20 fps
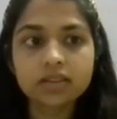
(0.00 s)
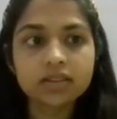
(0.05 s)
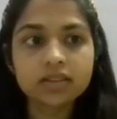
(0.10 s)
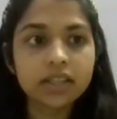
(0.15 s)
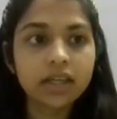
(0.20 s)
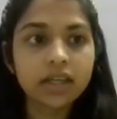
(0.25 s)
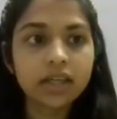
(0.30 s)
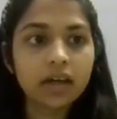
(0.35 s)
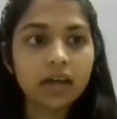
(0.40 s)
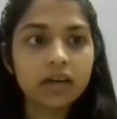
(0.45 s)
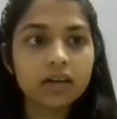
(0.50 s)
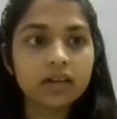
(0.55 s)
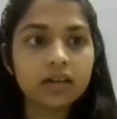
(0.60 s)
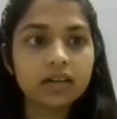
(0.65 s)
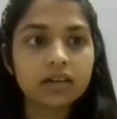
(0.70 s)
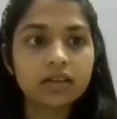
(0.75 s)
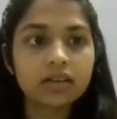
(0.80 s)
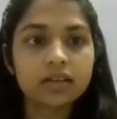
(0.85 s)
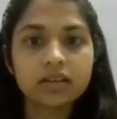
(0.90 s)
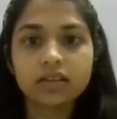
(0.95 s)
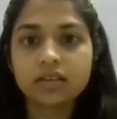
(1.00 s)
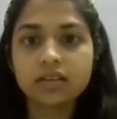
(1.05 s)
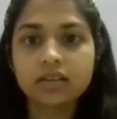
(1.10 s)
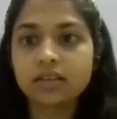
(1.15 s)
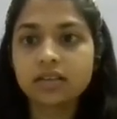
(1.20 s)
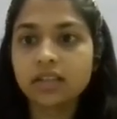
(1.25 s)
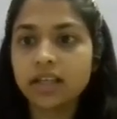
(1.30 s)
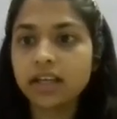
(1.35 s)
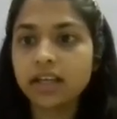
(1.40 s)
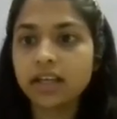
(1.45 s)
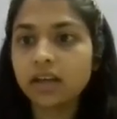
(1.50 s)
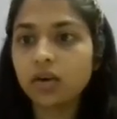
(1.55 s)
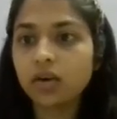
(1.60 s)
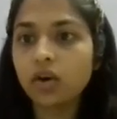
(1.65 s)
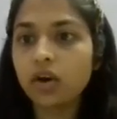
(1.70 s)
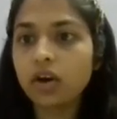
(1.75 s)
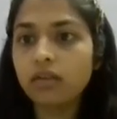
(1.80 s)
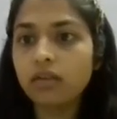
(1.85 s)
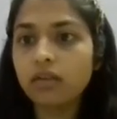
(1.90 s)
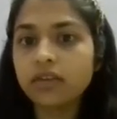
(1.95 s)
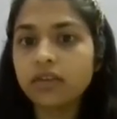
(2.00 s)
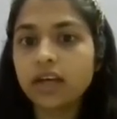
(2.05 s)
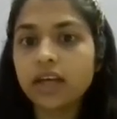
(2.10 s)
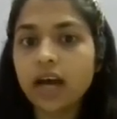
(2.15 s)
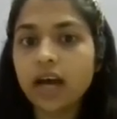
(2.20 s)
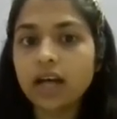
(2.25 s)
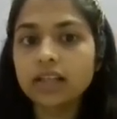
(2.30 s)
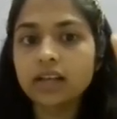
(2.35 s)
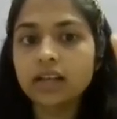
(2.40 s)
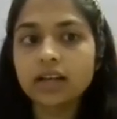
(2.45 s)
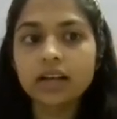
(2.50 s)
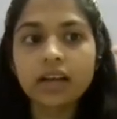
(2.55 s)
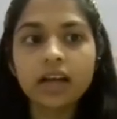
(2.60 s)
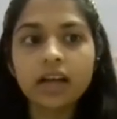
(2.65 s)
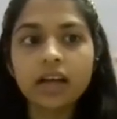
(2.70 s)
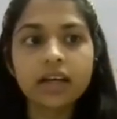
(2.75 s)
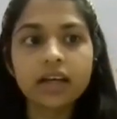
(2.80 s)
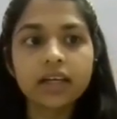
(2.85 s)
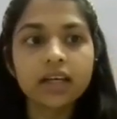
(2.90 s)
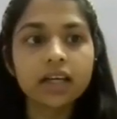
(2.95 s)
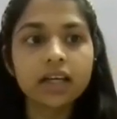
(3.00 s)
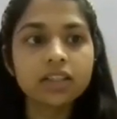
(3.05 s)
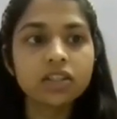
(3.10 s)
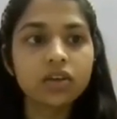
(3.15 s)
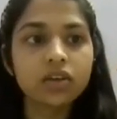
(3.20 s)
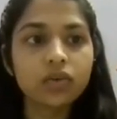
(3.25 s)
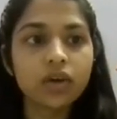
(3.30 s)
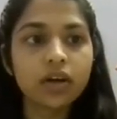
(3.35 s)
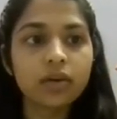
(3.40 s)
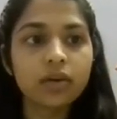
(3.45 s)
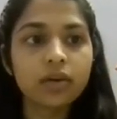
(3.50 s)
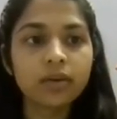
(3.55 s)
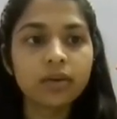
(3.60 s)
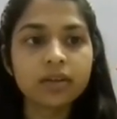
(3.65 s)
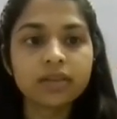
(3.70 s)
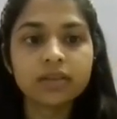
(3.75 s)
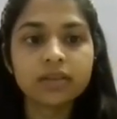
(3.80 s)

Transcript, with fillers: ठीक है ठीक है गौरव ये याद रखना है इस यूनिट में